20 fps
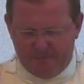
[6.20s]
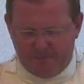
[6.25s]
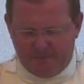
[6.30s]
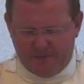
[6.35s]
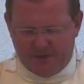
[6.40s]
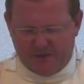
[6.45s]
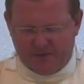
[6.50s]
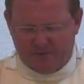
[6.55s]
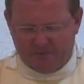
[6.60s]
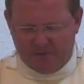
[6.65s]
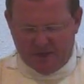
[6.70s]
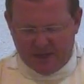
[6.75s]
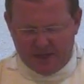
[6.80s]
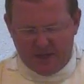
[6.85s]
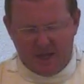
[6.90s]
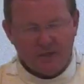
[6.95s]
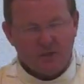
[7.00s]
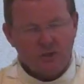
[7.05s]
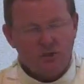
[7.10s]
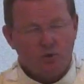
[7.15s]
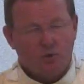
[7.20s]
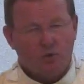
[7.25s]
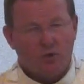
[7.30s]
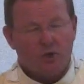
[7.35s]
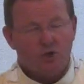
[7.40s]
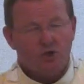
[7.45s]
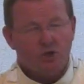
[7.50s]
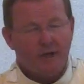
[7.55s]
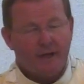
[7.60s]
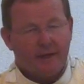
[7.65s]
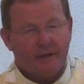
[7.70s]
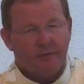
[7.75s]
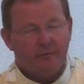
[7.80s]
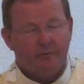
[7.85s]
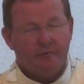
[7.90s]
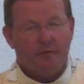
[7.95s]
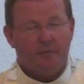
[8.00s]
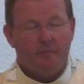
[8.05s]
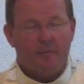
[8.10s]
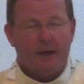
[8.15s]
es war kein Zuckerschlecken
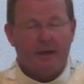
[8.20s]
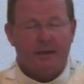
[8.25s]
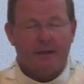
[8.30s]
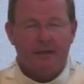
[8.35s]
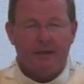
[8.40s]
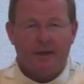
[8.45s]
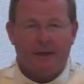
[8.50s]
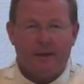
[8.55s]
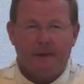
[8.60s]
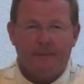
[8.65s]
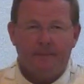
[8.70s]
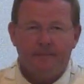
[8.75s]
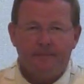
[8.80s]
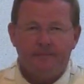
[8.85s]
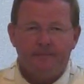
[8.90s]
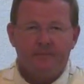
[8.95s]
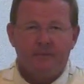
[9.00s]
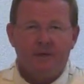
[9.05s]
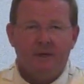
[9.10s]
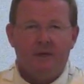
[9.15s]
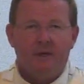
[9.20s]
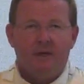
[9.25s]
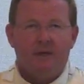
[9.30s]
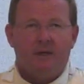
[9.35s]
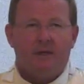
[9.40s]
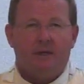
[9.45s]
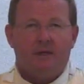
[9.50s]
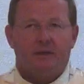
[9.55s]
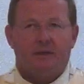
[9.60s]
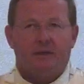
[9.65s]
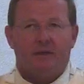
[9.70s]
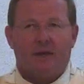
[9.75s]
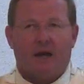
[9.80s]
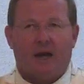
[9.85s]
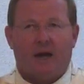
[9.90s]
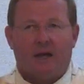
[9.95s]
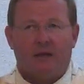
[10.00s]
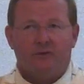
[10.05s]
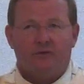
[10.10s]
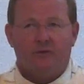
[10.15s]
für Maria, ihr
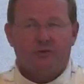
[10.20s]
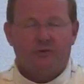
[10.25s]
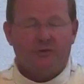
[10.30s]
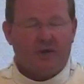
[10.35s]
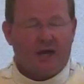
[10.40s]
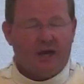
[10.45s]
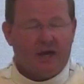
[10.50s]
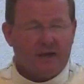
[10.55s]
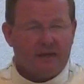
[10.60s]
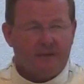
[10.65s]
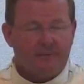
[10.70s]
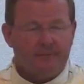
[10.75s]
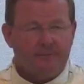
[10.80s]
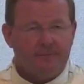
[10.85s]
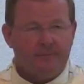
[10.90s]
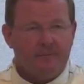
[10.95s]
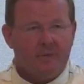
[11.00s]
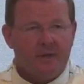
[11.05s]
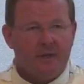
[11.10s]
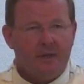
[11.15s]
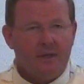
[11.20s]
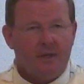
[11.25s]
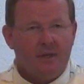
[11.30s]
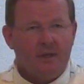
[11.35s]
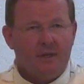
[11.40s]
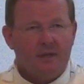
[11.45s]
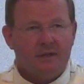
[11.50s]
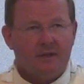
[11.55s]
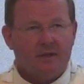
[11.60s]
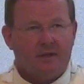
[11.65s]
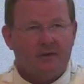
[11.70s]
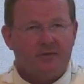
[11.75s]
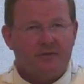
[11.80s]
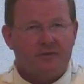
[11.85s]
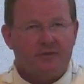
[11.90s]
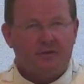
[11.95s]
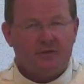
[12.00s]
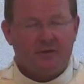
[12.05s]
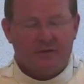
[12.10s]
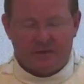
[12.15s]
Ja zu sagen,
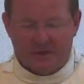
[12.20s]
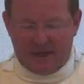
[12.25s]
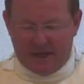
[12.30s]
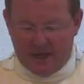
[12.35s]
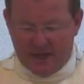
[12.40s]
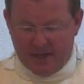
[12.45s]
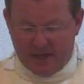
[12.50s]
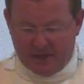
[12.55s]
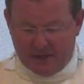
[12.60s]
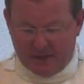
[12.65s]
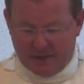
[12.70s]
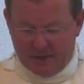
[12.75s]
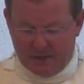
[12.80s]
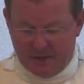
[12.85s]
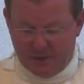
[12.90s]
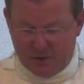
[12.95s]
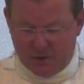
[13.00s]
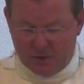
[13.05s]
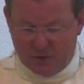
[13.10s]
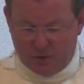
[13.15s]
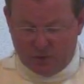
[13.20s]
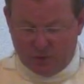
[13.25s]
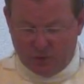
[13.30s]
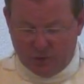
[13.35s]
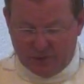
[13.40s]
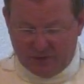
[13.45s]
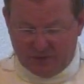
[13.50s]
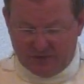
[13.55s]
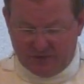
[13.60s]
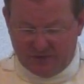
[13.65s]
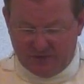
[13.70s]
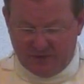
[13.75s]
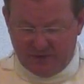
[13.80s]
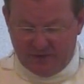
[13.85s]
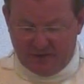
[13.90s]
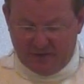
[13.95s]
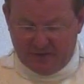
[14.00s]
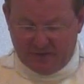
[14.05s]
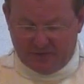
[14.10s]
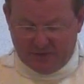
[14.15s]
dass der Herr durch sie
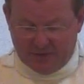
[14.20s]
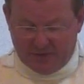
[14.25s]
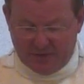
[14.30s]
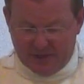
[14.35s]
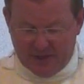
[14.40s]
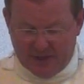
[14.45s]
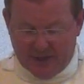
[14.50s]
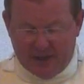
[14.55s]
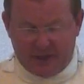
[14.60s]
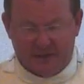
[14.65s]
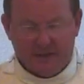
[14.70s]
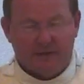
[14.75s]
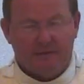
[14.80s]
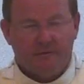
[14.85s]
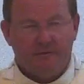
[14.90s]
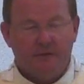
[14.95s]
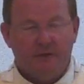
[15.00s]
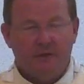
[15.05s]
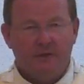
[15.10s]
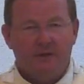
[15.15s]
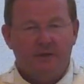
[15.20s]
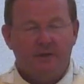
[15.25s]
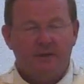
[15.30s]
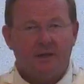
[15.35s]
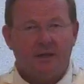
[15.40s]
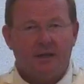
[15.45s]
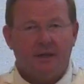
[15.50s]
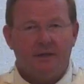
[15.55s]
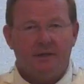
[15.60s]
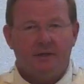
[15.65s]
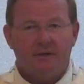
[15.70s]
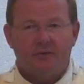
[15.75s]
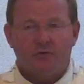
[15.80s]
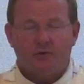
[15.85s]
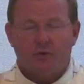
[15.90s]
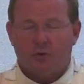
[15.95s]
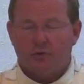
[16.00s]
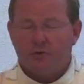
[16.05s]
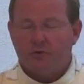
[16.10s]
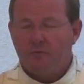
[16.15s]
diese Gnade erwirken kann, dass
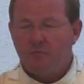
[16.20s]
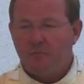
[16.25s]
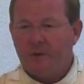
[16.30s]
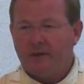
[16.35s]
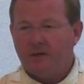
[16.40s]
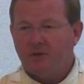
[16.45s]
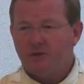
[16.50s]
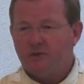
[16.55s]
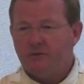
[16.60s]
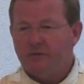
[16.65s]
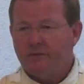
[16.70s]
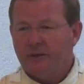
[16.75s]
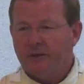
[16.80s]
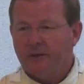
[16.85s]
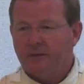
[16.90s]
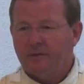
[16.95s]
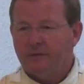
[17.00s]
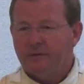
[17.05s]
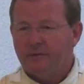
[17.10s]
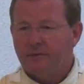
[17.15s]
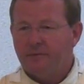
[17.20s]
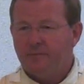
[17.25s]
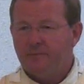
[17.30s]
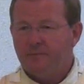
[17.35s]
Gott Mensch wird.